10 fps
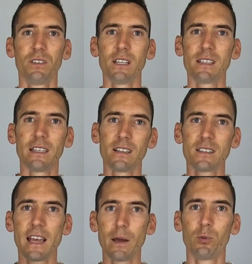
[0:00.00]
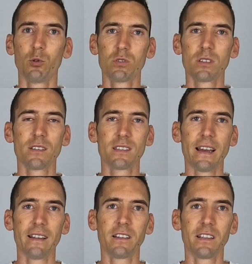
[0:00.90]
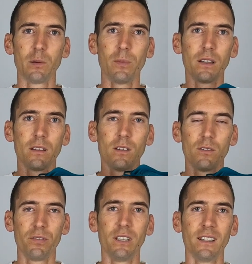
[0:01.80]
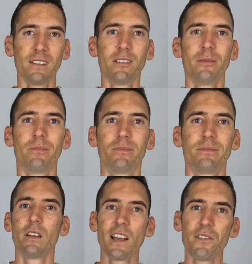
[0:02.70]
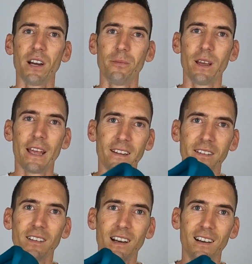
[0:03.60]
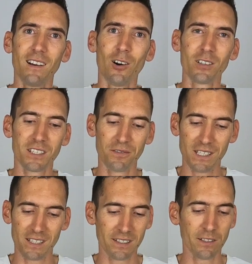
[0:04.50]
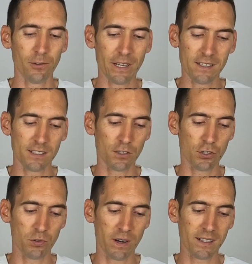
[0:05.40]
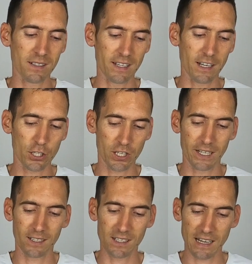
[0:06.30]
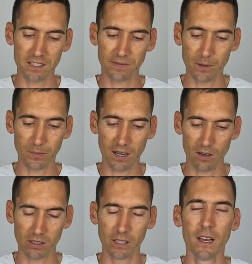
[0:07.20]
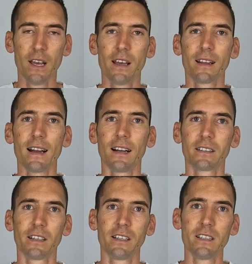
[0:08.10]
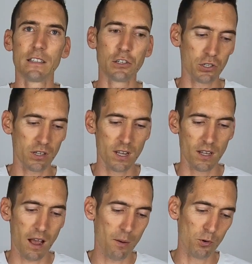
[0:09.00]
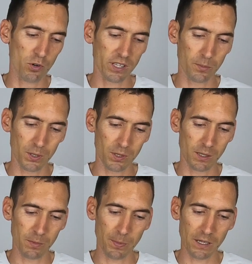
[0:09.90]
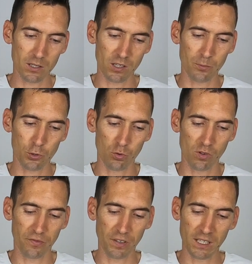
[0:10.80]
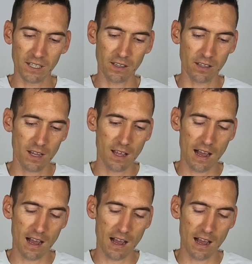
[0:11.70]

wird es eh der Sky Plus sein, den man findet. Ja, wir haben einen äh, ausgewiesenen Racing-Schuh, einen sehr schnellen, das heißt, wir haben da auch die charakteristischen äh, Punkte, die man bei so einem Schuh findet. Ähm,